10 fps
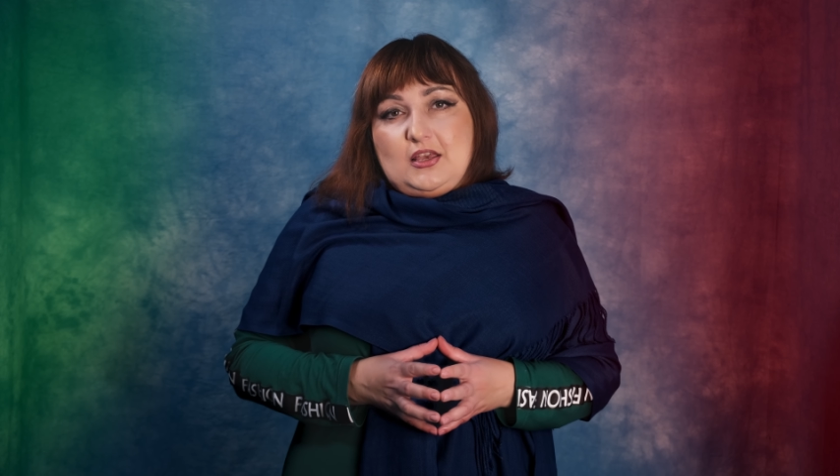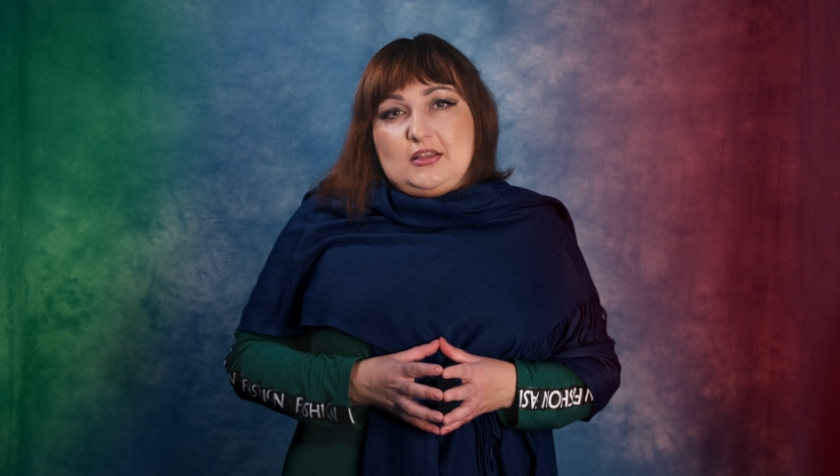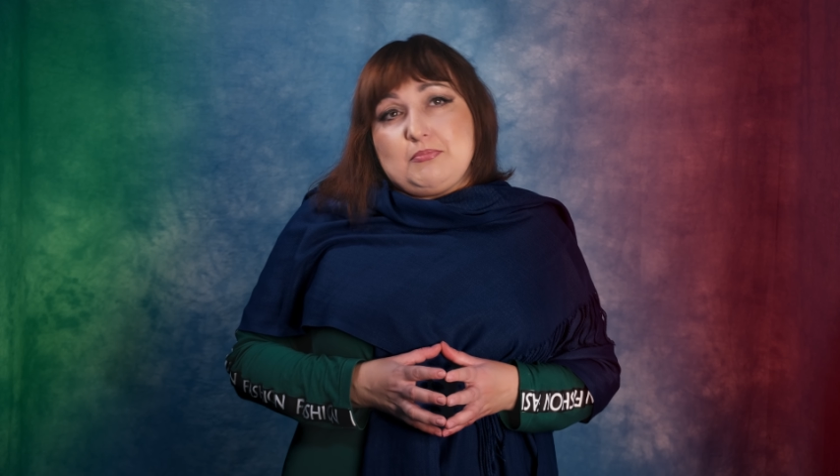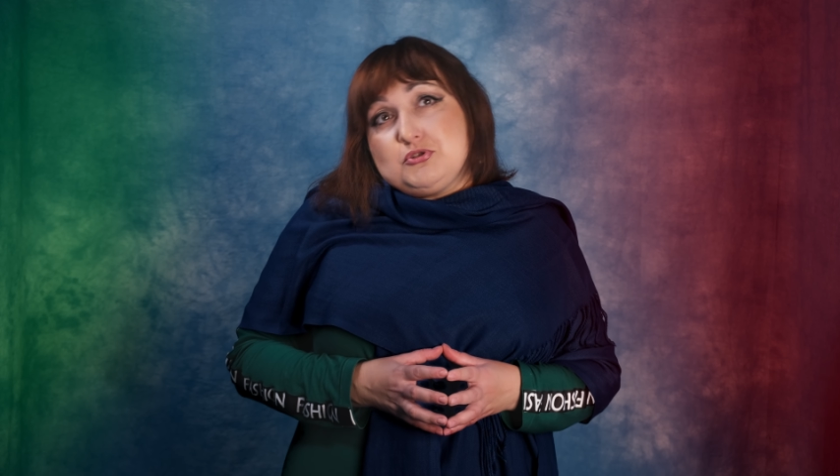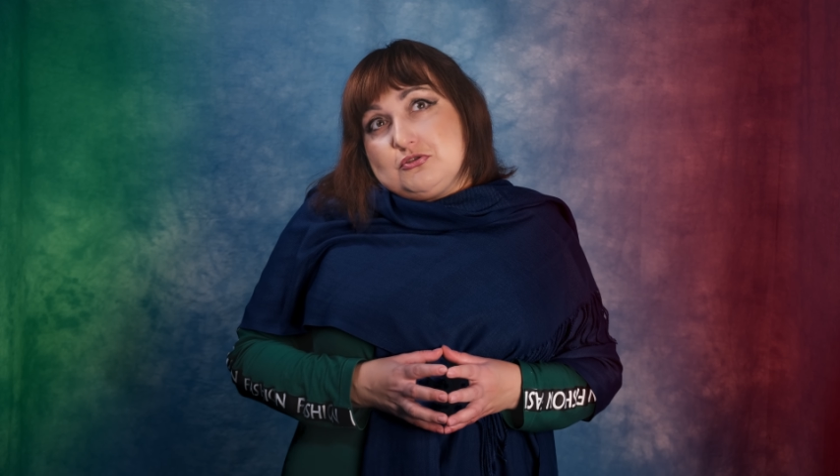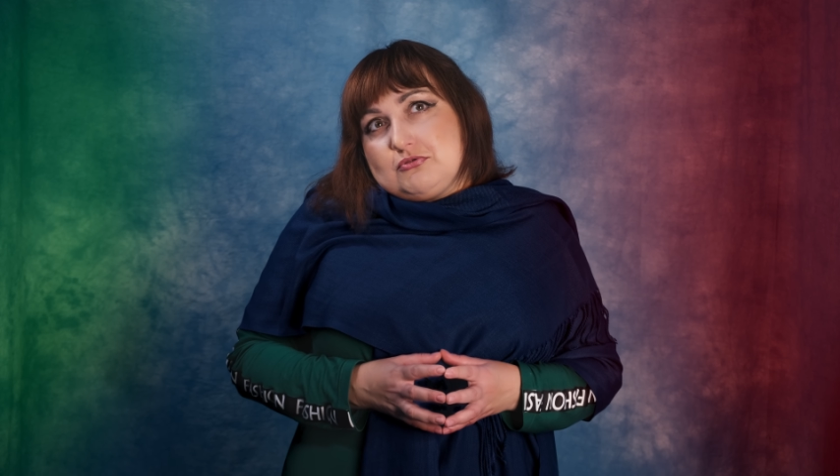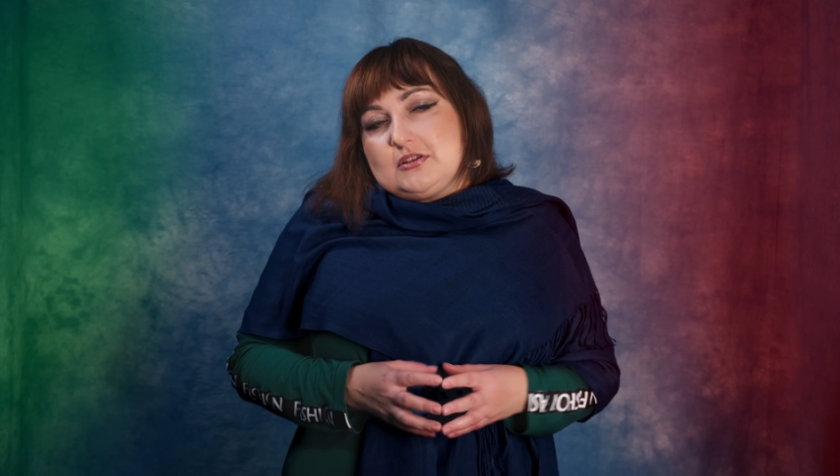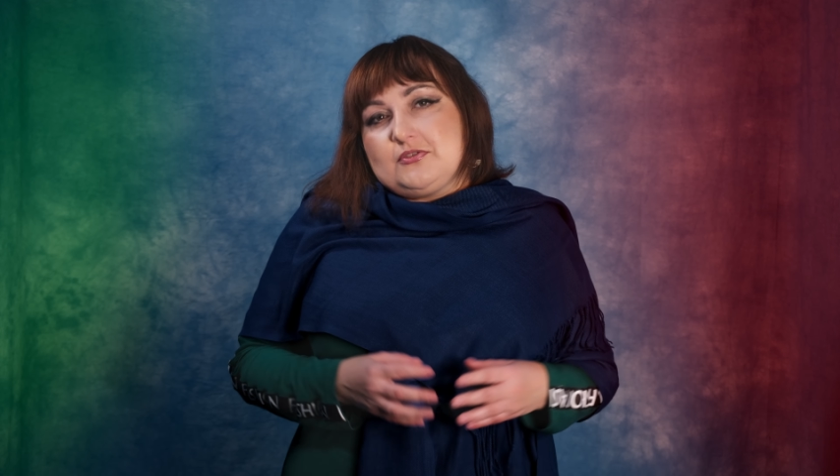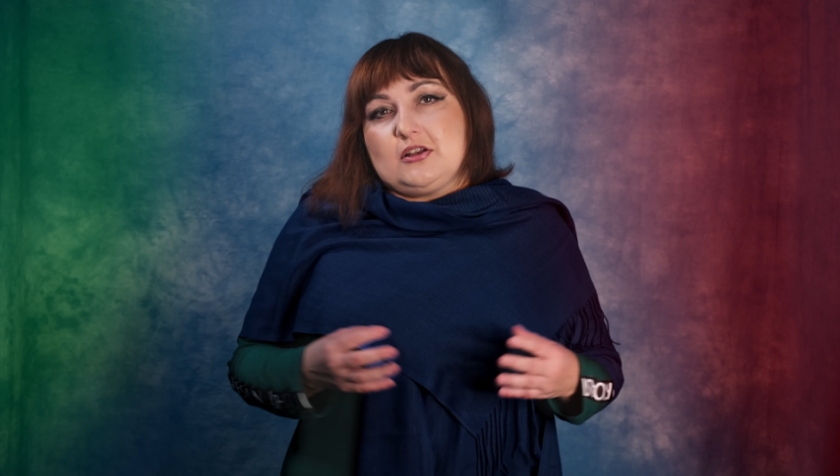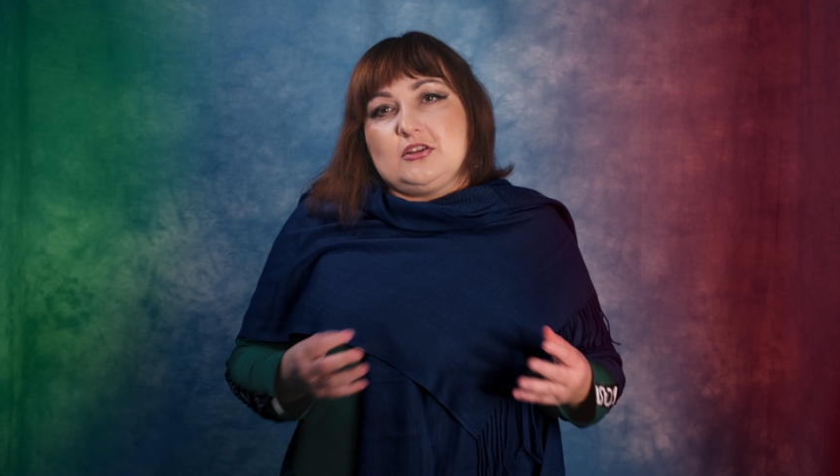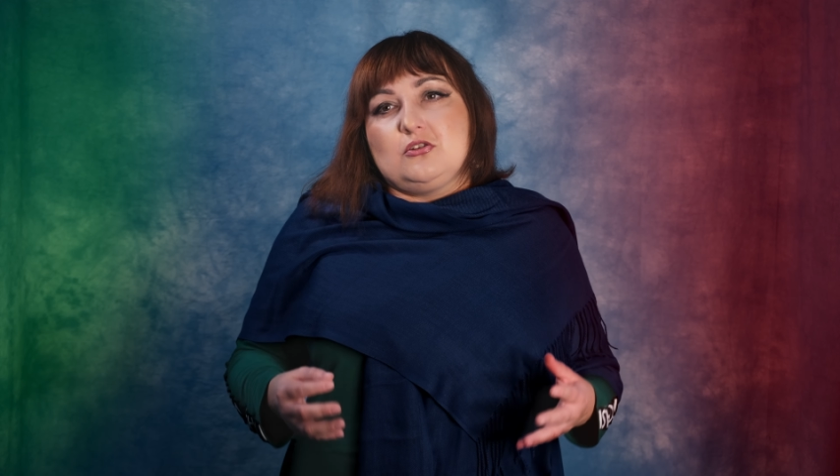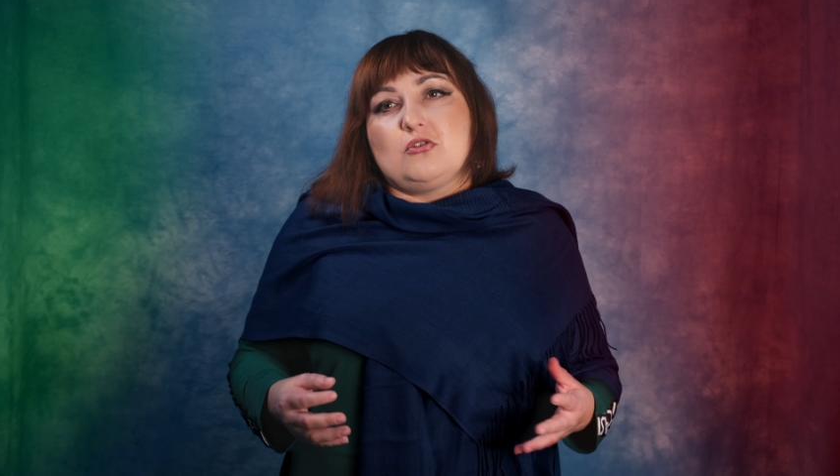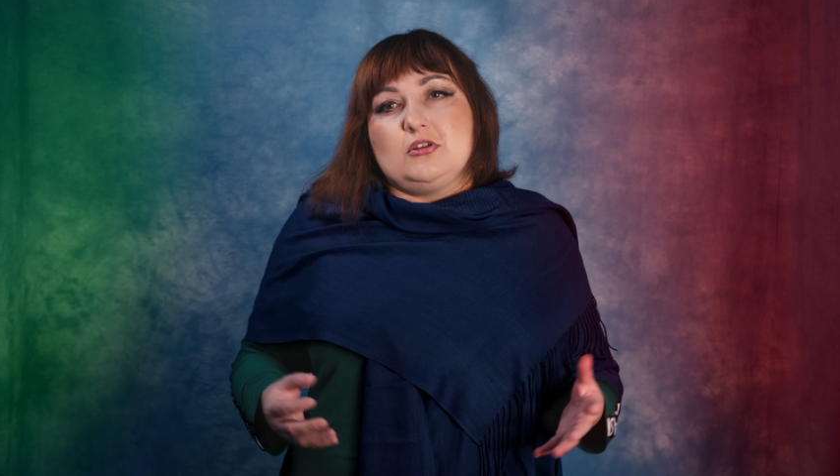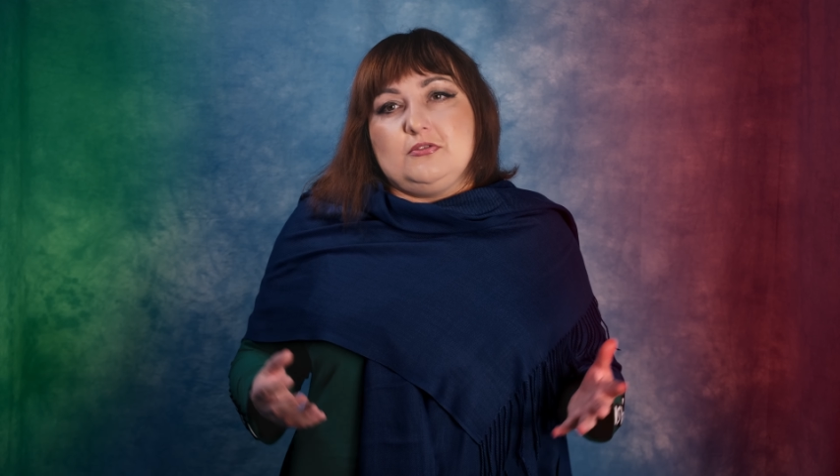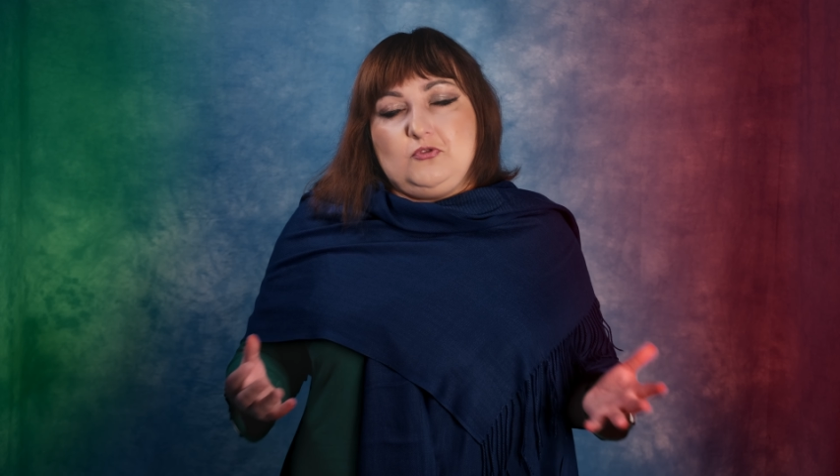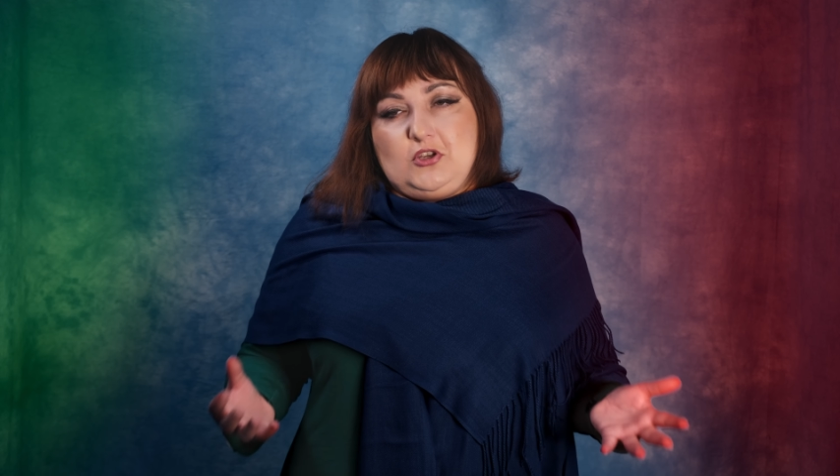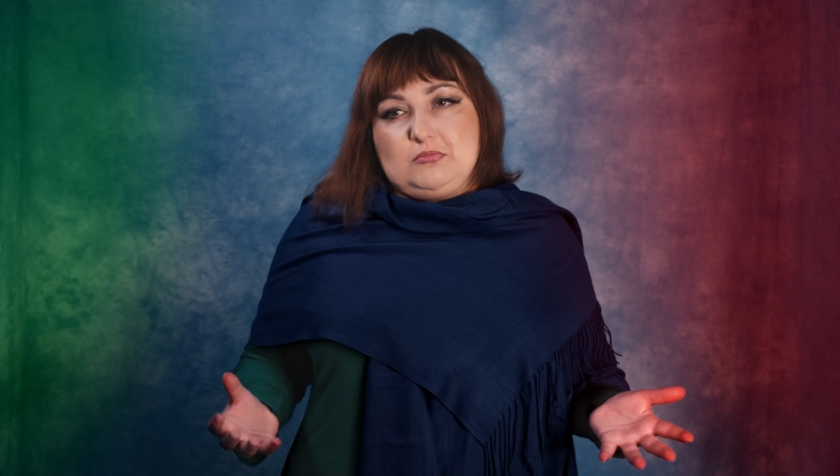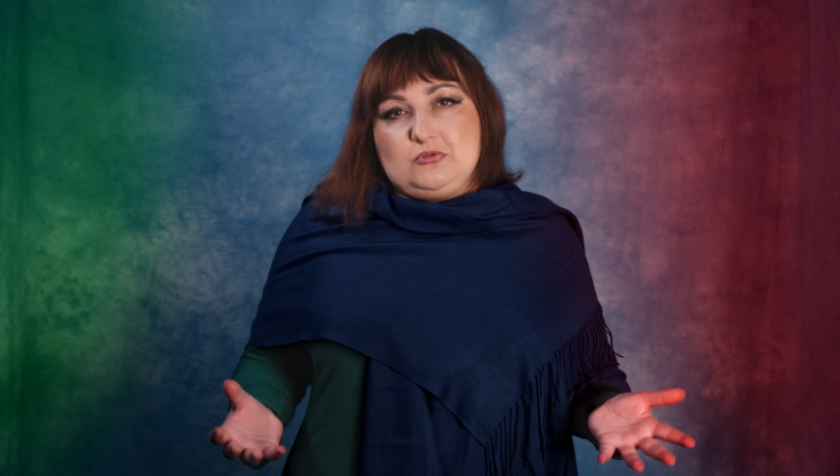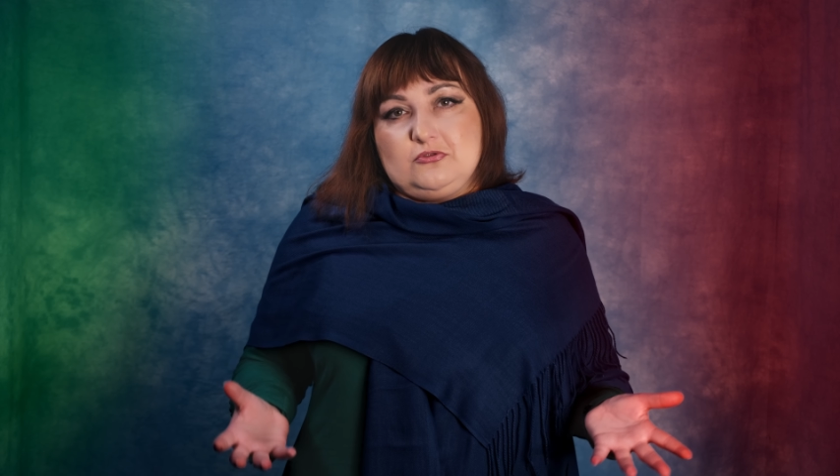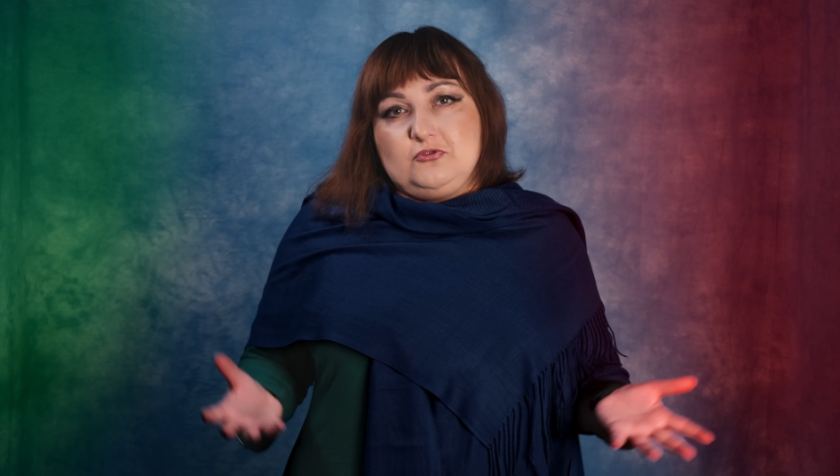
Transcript: Na przykład w kategorii filmu.